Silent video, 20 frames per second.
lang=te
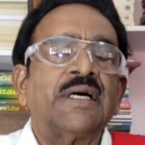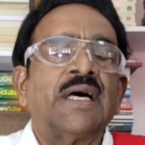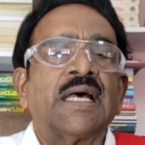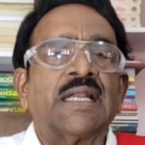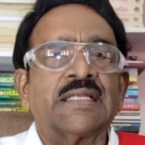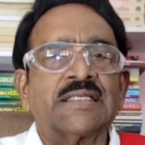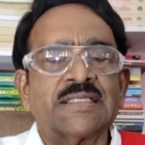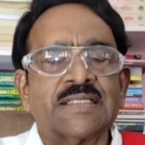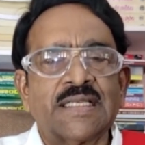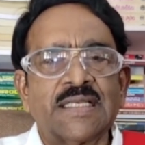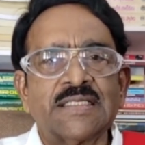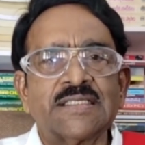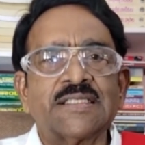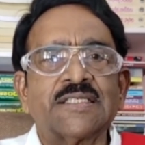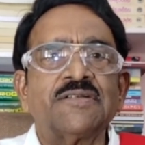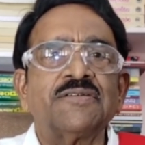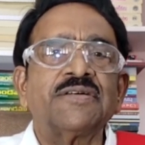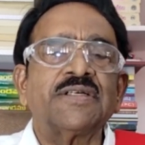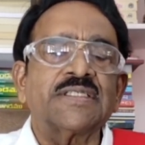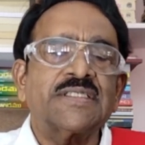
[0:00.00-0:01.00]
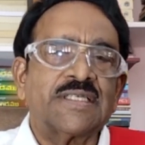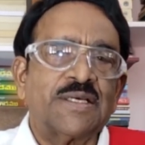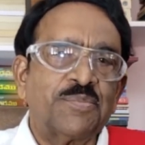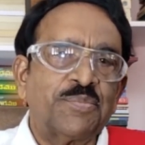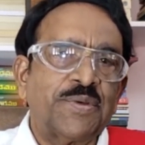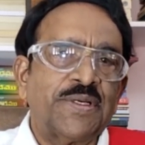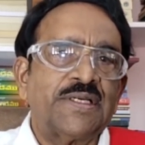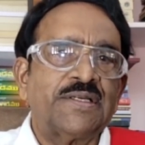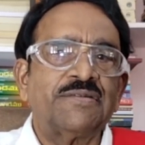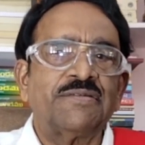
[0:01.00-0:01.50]
అరెస్ట్ చేయించడమా
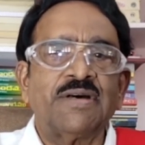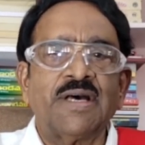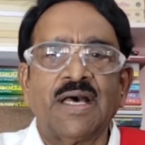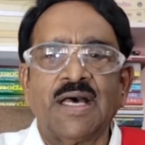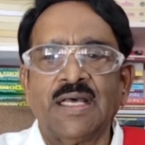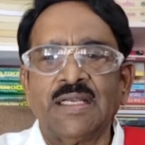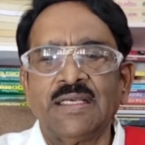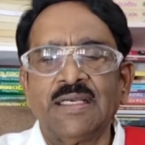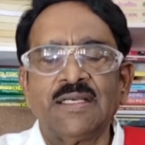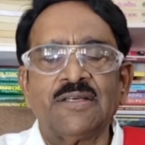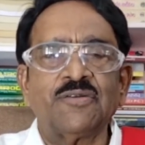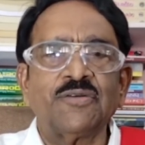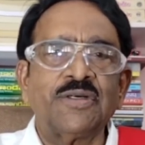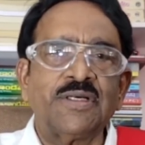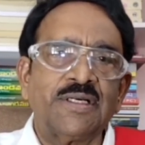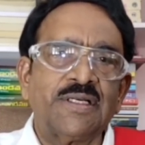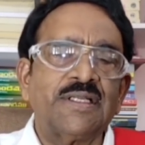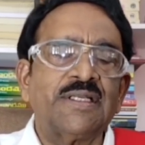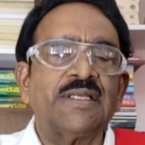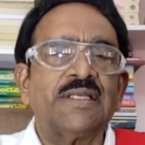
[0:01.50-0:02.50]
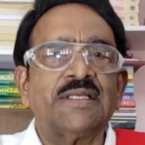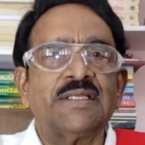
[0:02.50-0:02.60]
చంపేయటమా అనేటువంటి